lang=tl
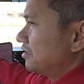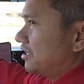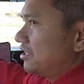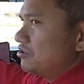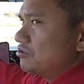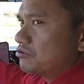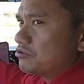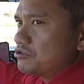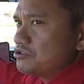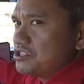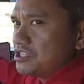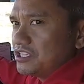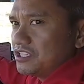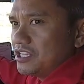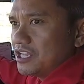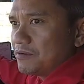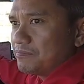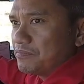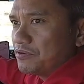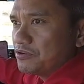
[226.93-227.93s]

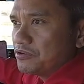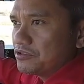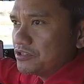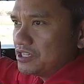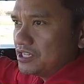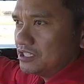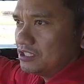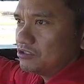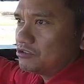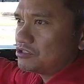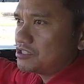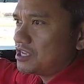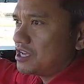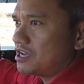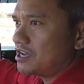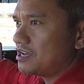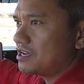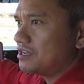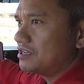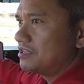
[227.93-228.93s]
kinoconsider po dito
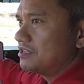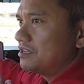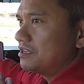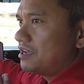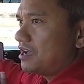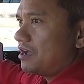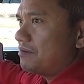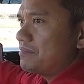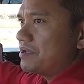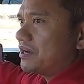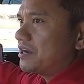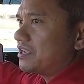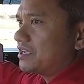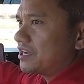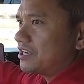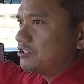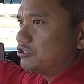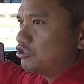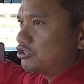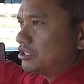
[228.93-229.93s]
sa
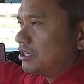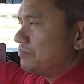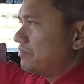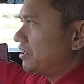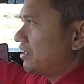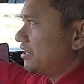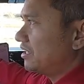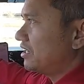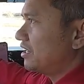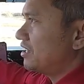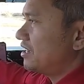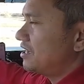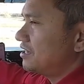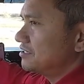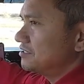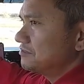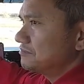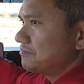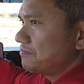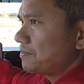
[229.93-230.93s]
America, North America,
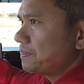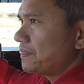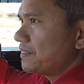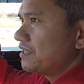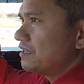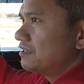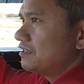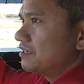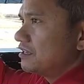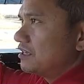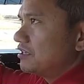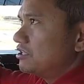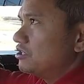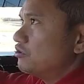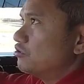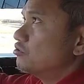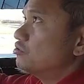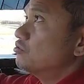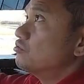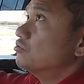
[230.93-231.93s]
ang
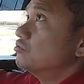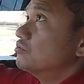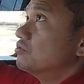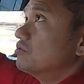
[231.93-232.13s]
yung